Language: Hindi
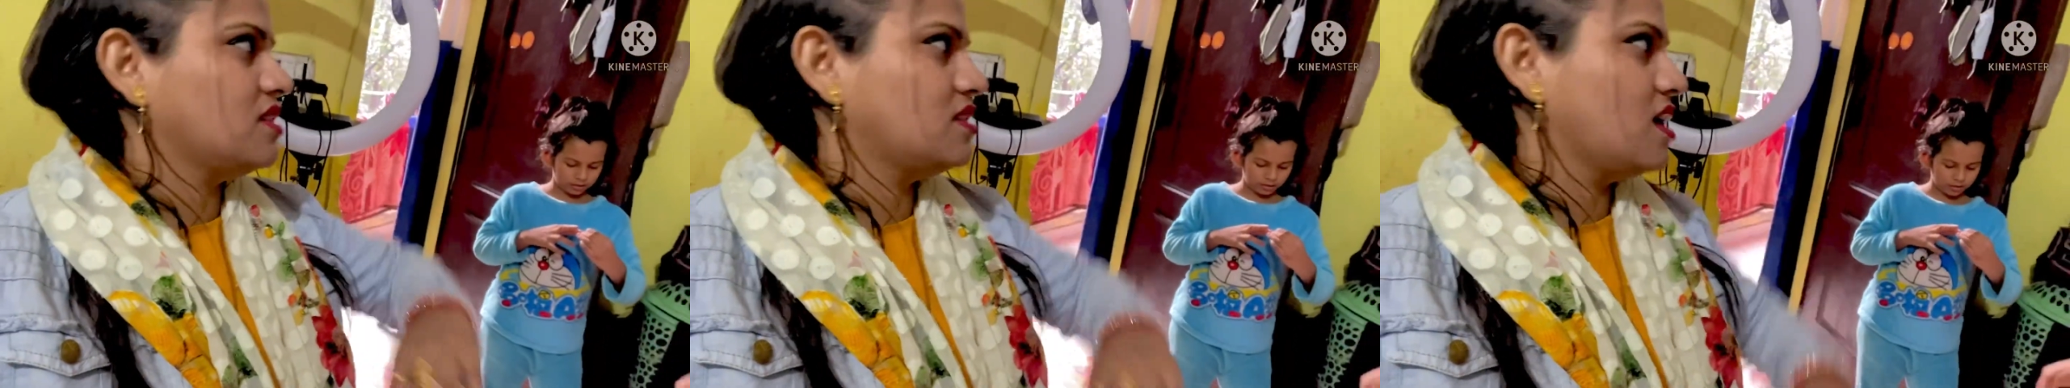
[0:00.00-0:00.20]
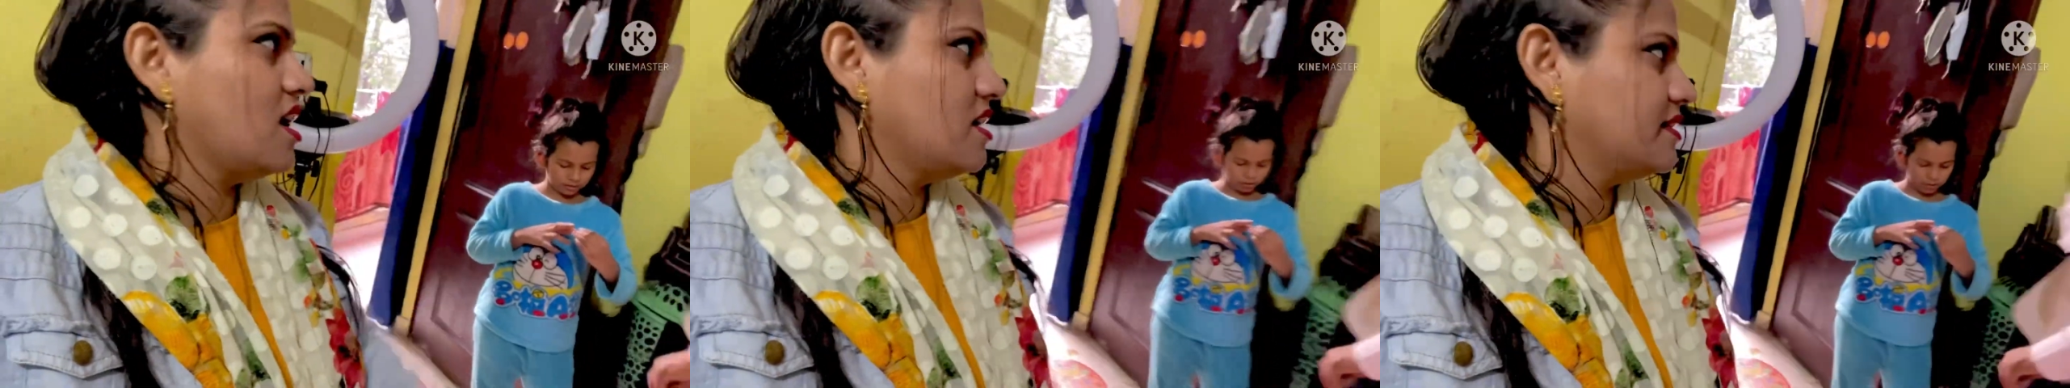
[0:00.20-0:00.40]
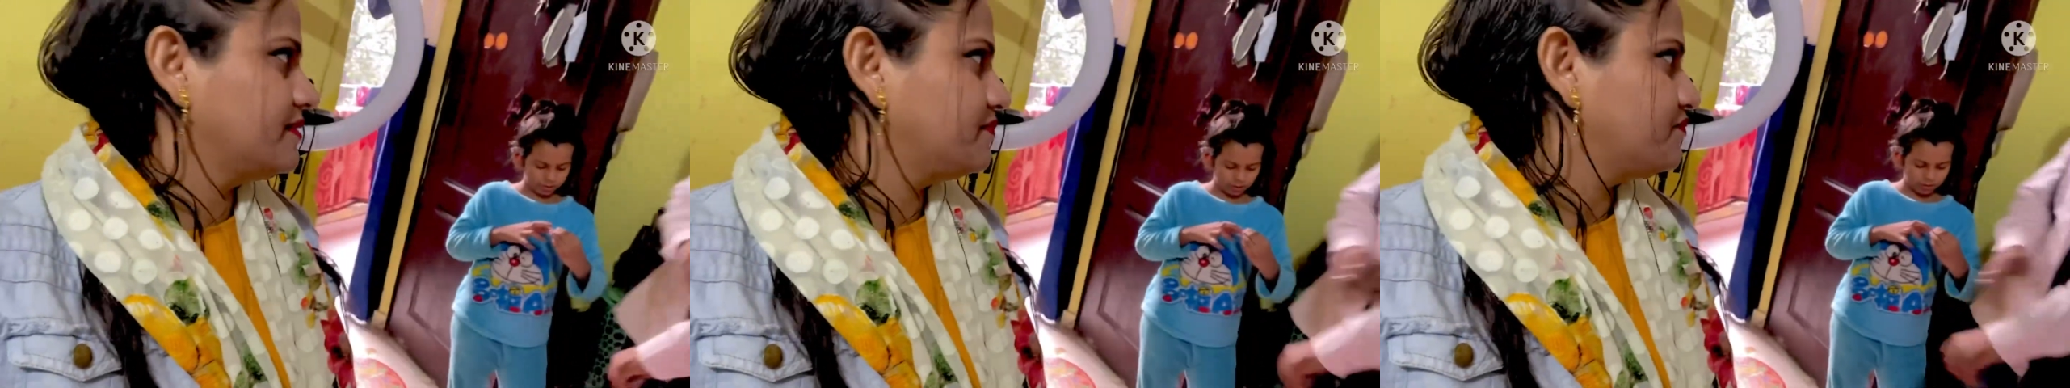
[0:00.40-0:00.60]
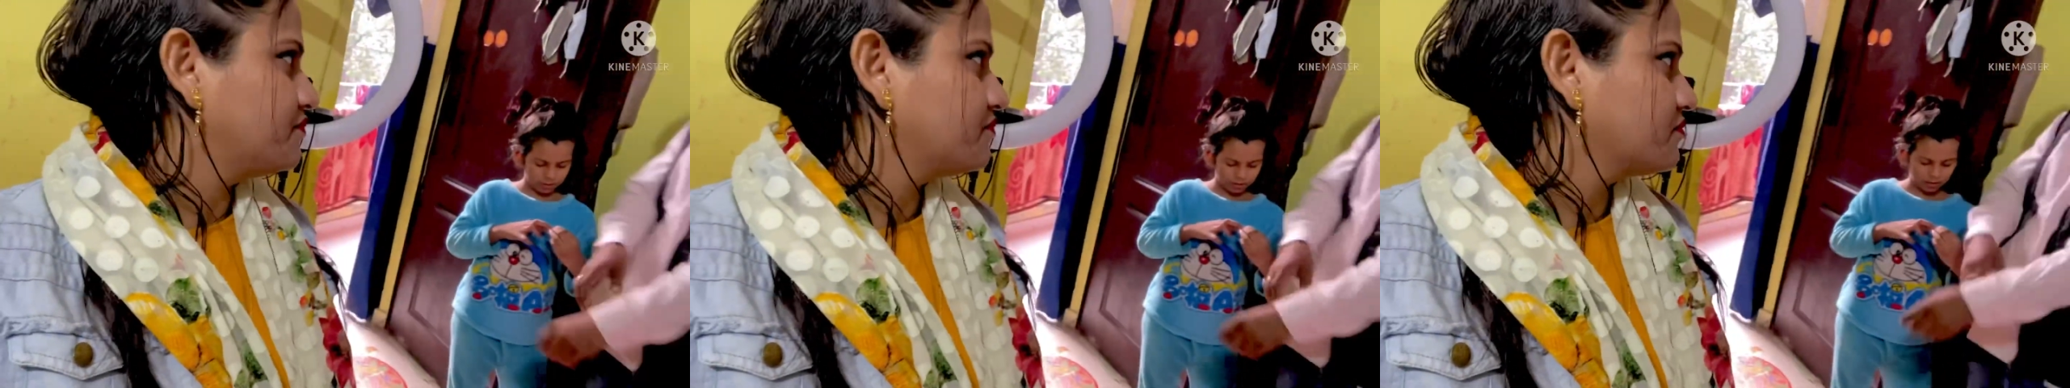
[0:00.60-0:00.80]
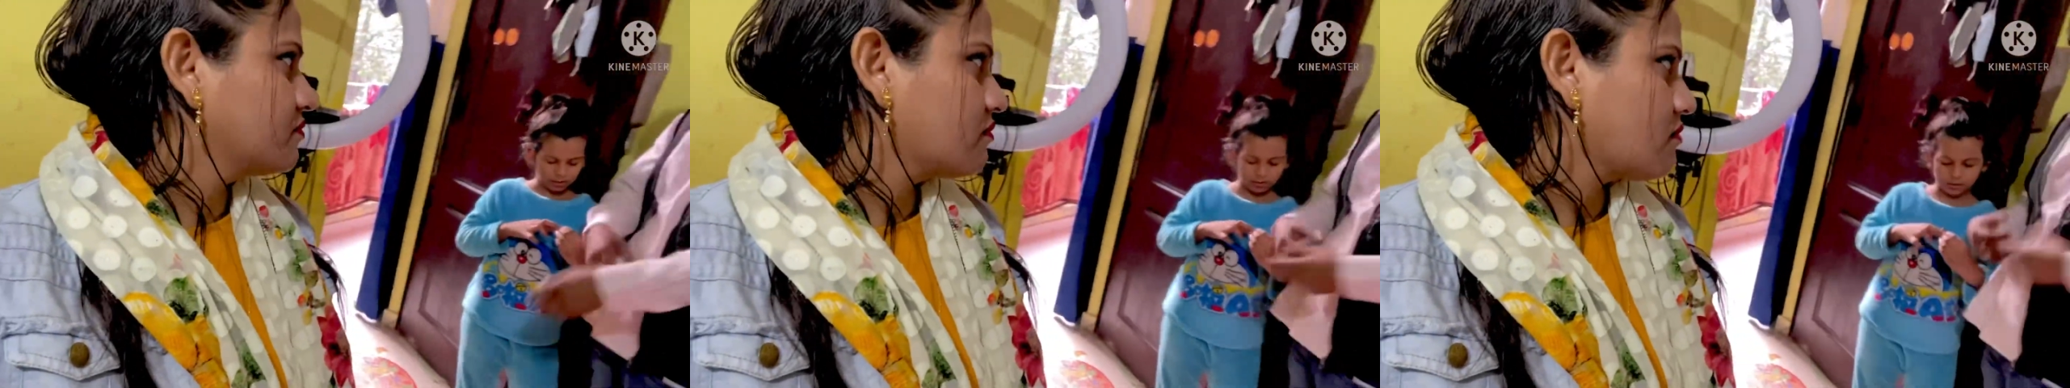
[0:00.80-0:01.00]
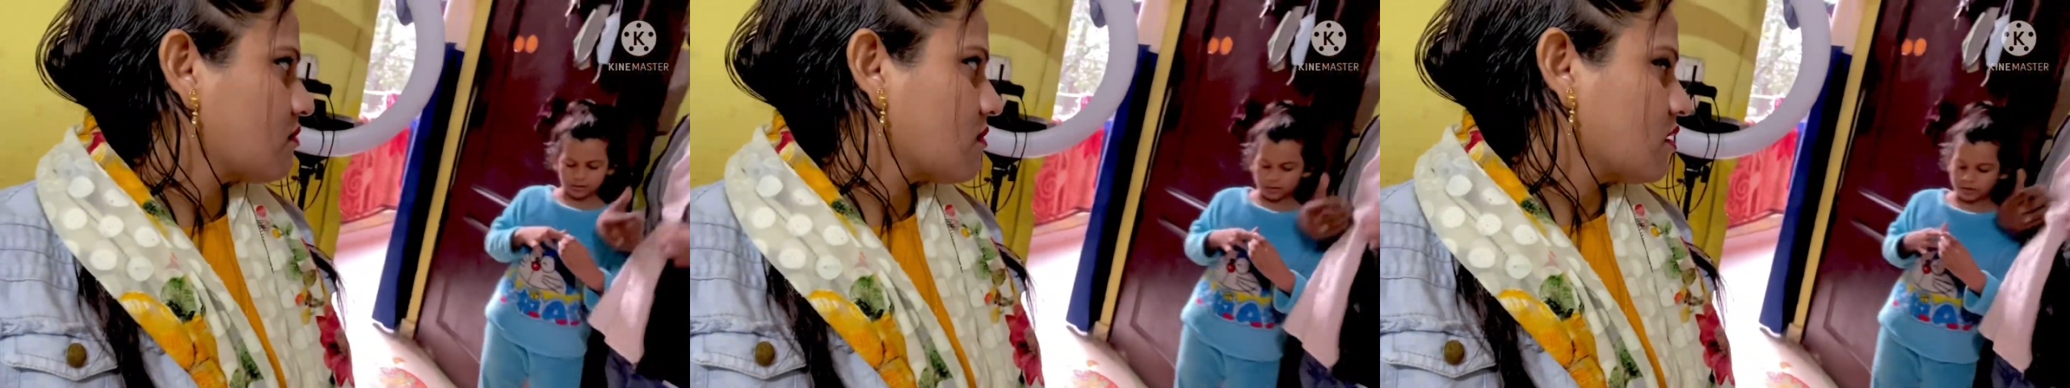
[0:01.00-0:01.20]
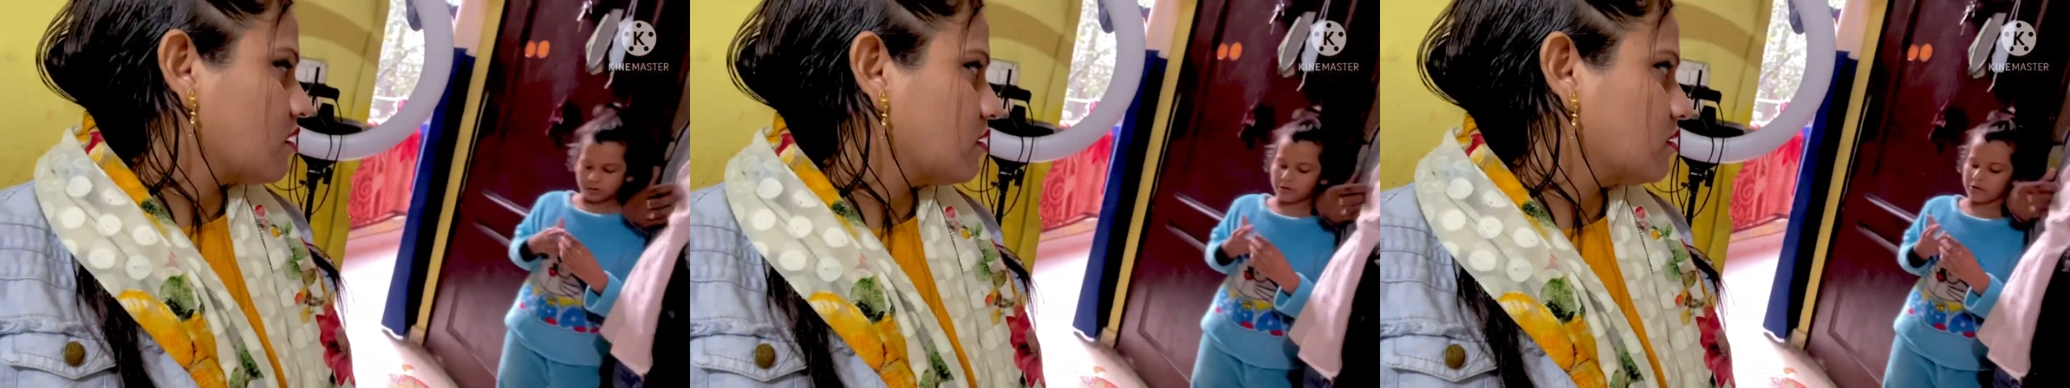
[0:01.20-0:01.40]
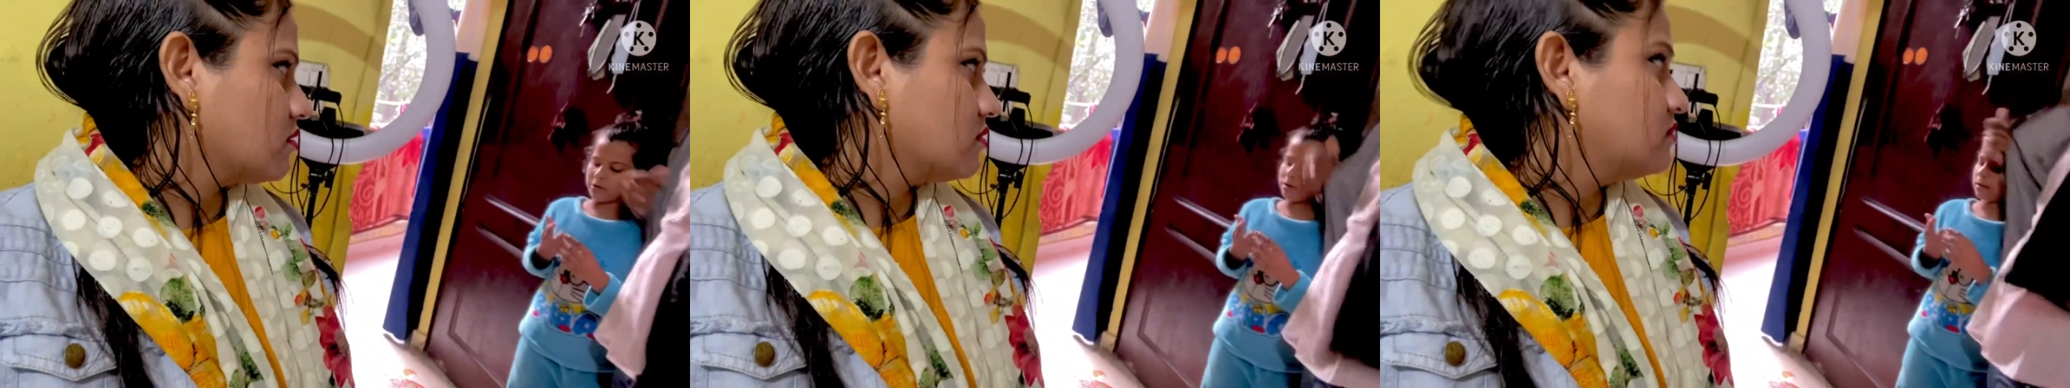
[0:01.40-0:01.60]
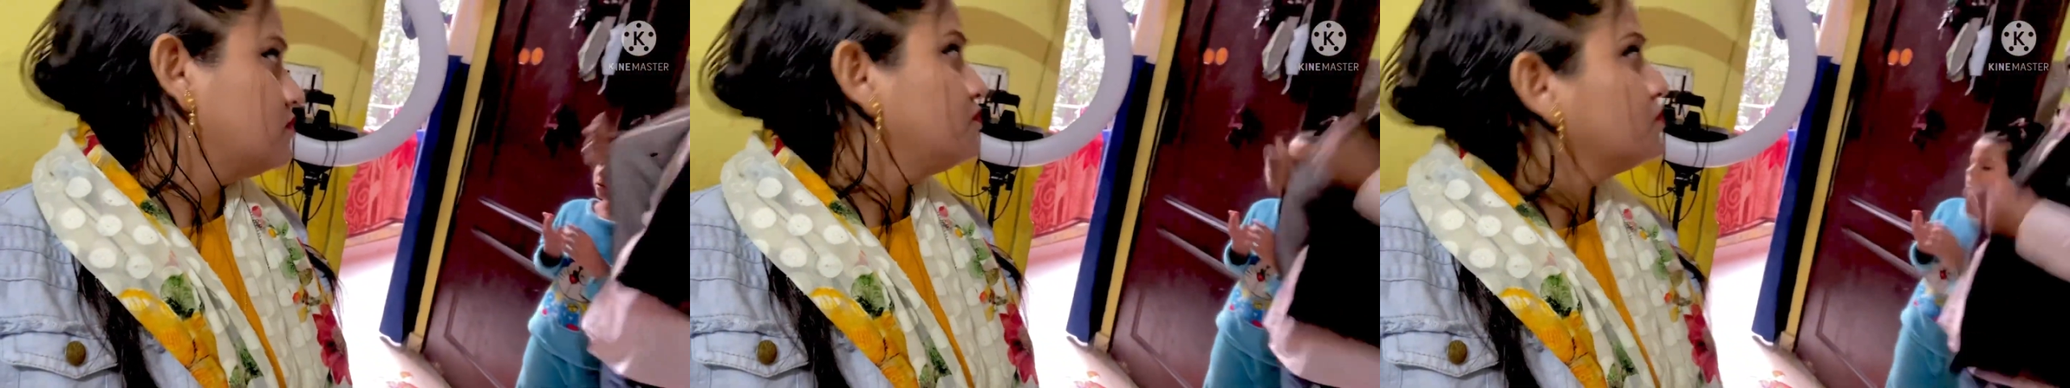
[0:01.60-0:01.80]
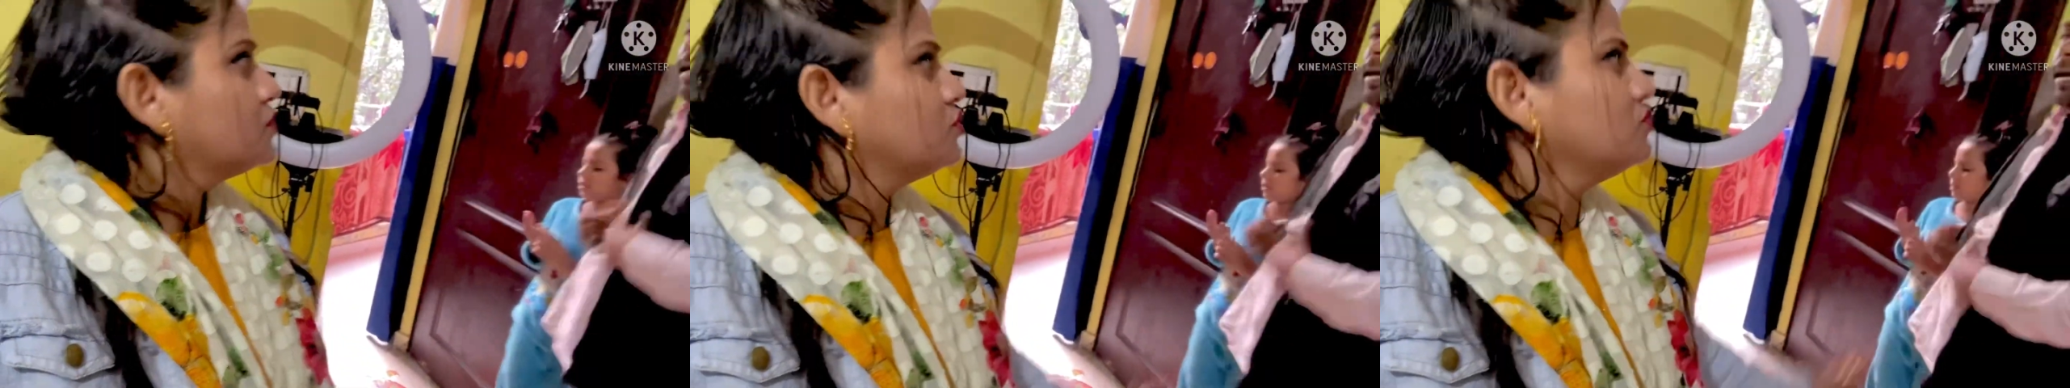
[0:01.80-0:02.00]
आता है हम भी तो एक ही
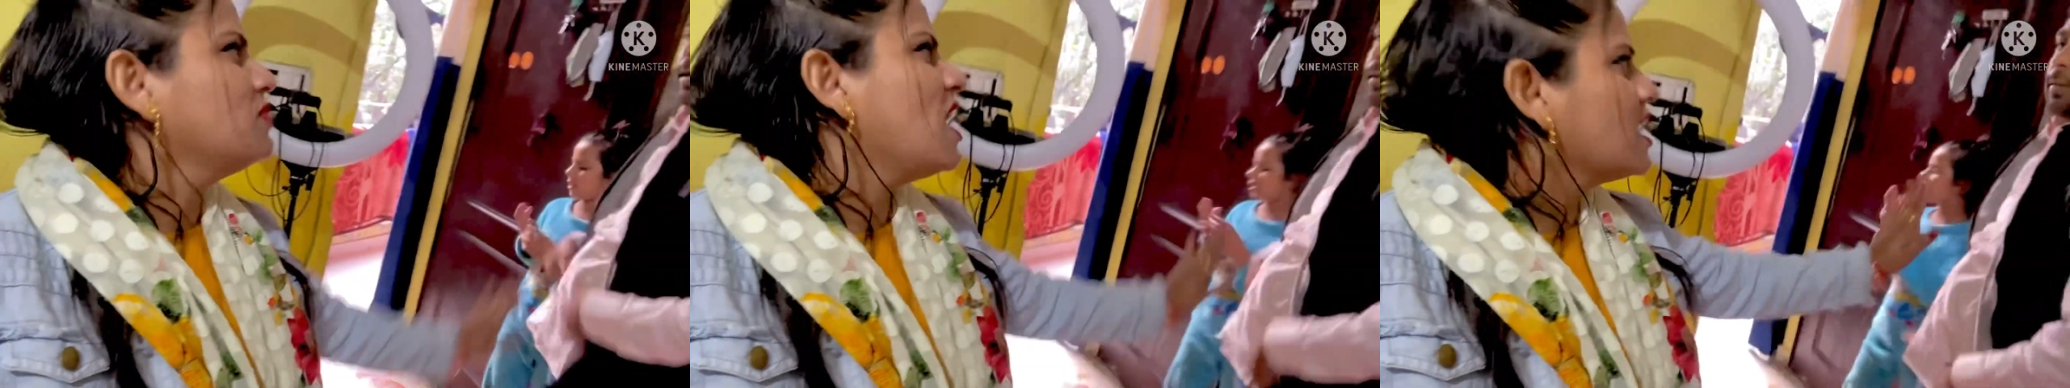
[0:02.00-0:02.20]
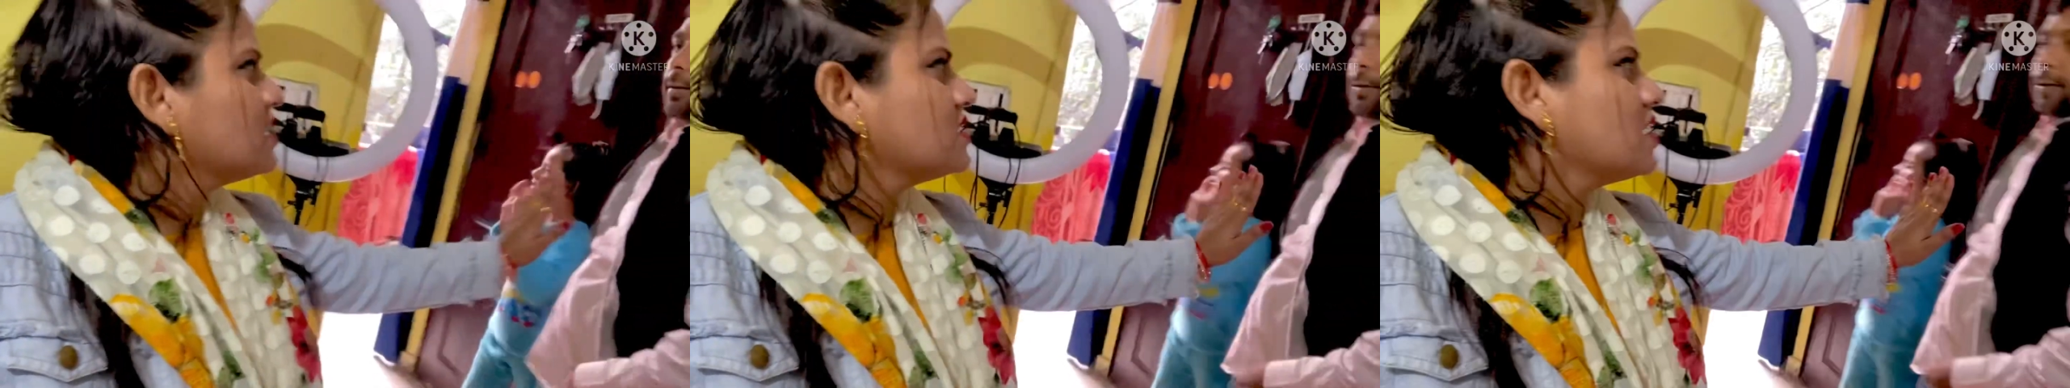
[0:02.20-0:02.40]
पहनते हैं तुम्हारा